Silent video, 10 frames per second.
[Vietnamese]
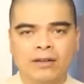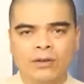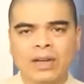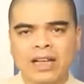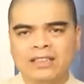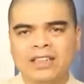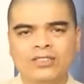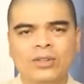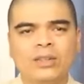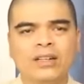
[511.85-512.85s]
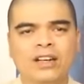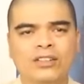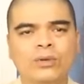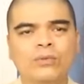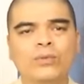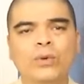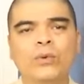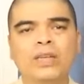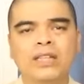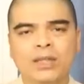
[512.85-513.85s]
Nó đại diện cho những lời chúc phú
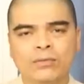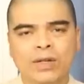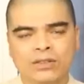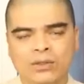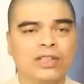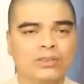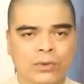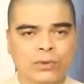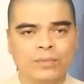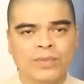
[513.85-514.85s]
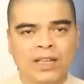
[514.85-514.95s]
quý thịnh vượng cho gia chủ.